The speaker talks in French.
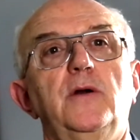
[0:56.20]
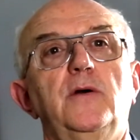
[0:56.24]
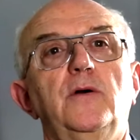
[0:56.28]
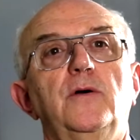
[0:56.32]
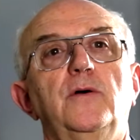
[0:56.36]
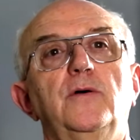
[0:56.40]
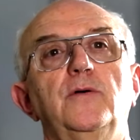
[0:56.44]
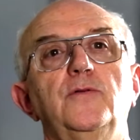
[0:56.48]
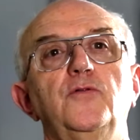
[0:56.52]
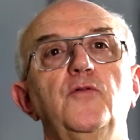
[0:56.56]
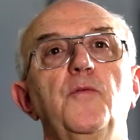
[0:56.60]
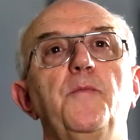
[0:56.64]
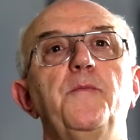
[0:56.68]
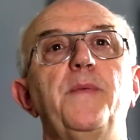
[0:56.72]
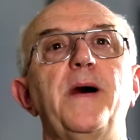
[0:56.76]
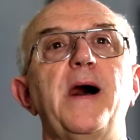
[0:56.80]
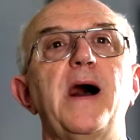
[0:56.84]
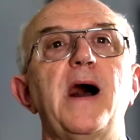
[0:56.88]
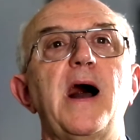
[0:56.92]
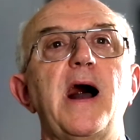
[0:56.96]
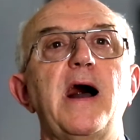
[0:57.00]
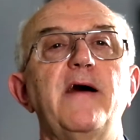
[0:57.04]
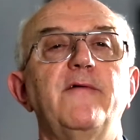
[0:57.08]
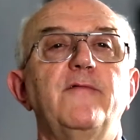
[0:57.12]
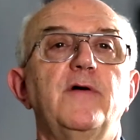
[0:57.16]
de ne
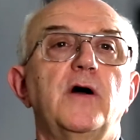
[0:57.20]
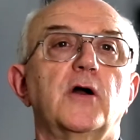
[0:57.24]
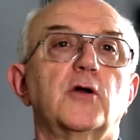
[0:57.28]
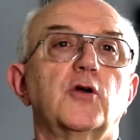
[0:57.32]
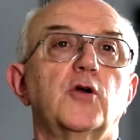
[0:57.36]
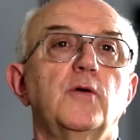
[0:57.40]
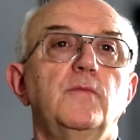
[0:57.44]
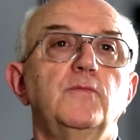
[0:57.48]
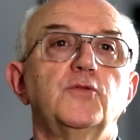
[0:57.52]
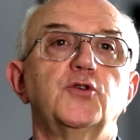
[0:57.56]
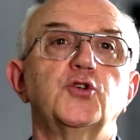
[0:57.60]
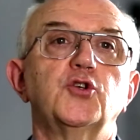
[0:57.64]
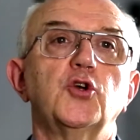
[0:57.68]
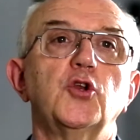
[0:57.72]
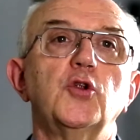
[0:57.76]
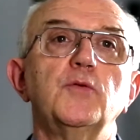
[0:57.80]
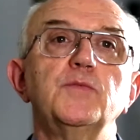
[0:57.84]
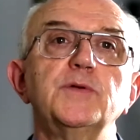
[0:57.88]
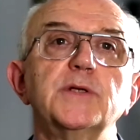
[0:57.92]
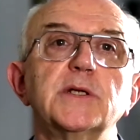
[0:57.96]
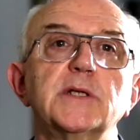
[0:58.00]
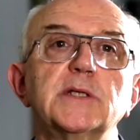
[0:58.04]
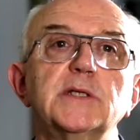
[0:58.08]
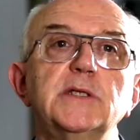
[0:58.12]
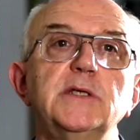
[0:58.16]
pas avoir comme seul
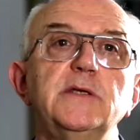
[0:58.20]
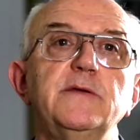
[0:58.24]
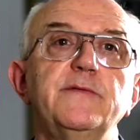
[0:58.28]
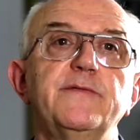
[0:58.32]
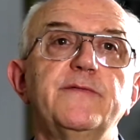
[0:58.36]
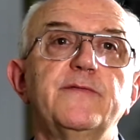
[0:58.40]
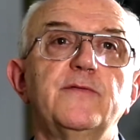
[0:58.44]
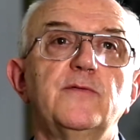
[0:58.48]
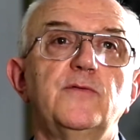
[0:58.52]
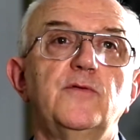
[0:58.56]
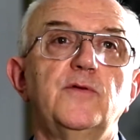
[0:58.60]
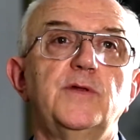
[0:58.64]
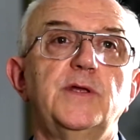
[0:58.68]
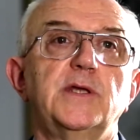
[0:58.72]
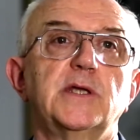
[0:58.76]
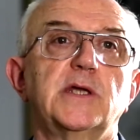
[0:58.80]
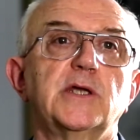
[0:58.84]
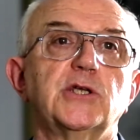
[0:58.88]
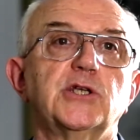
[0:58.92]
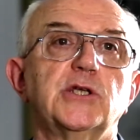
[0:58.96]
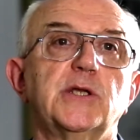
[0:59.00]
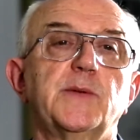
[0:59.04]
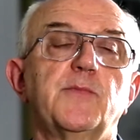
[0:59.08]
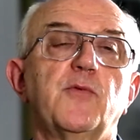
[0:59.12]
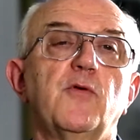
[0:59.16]
objectif de
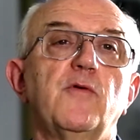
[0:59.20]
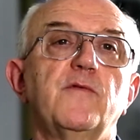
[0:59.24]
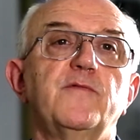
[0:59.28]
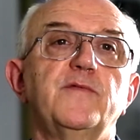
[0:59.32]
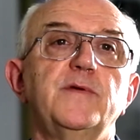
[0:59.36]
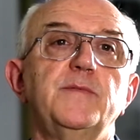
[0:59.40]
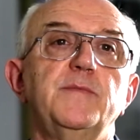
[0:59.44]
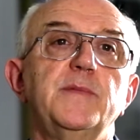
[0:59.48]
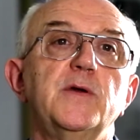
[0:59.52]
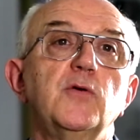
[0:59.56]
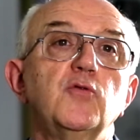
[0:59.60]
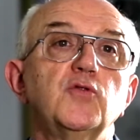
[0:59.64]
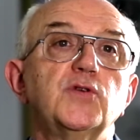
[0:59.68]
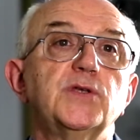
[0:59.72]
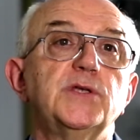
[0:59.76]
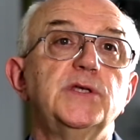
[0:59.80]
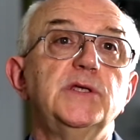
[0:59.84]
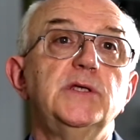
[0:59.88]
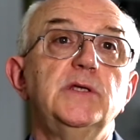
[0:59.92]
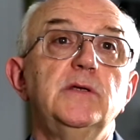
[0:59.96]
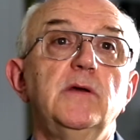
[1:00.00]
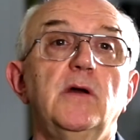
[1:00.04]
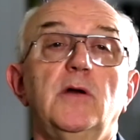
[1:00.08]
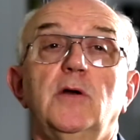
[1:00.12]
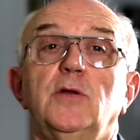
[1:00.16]
dégager des profits, mais
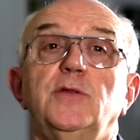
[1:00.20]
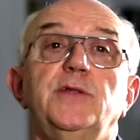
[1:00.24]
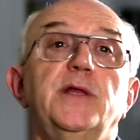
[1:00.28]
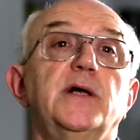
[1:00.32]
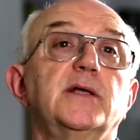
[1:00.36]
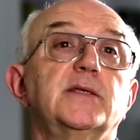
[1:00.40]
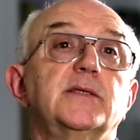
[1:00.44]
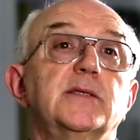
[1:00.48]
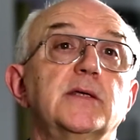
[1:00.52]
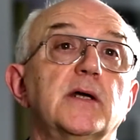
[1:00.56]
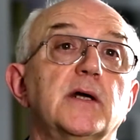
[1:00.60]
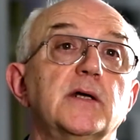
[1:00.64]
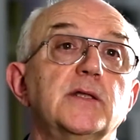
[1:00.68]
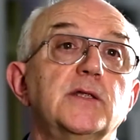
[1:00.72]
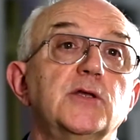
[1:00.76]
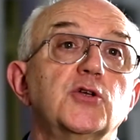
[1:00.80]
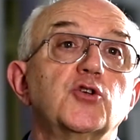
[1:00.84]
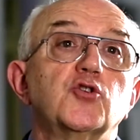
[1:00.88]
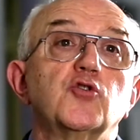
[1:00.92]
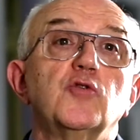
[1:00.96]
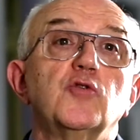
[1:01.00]
aussi d'insérer des